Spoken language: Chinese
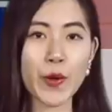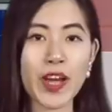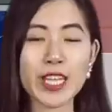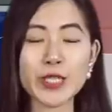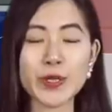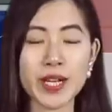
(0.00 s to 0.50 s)

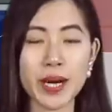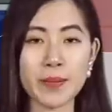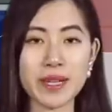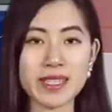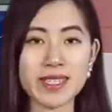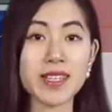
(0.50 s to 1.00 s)
欢迎收看
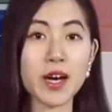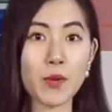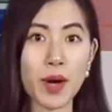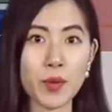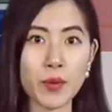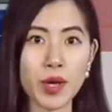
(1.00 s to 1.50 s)
本期的
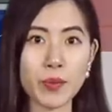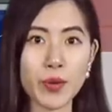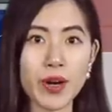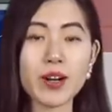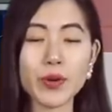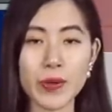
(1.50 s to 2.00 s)
万维微
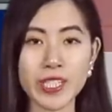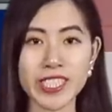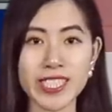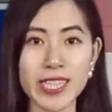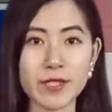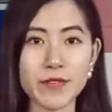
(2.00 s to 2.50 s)
波，我
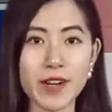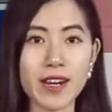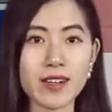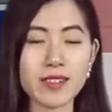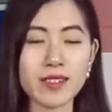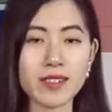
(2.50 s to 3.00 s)
是 Jennifer。